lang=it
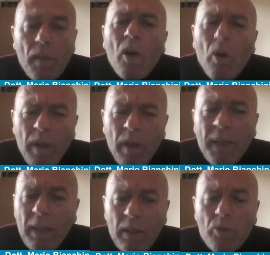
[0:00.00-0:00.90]

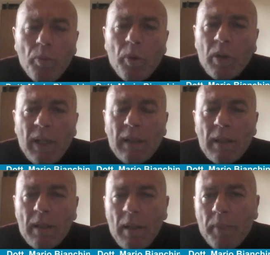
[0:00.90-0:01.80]
ovviamente supportata
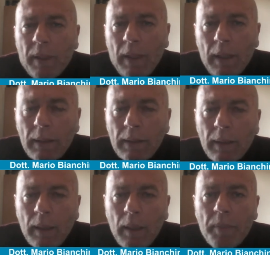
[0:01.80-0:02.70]
sempre da,
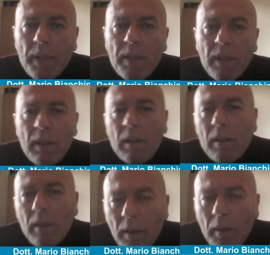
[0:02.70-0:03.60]
da, dai
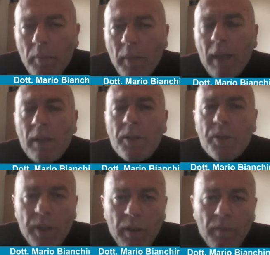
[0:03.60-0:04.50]
presidi
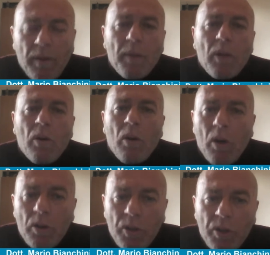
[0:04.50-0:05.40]
medici,
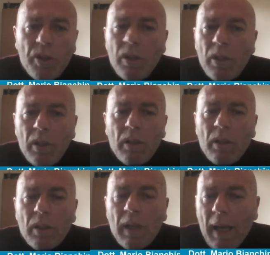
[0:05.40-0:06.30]

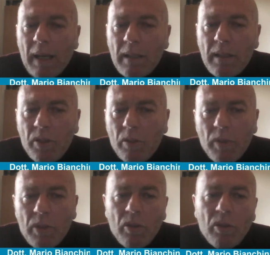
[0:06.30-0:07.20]
farmacologici, classici,
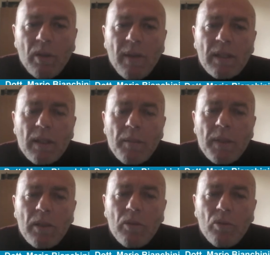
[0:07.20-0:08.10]
questo non deve essere
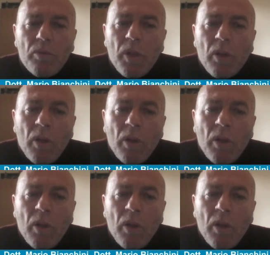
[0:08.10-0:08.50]
messo in dubbio.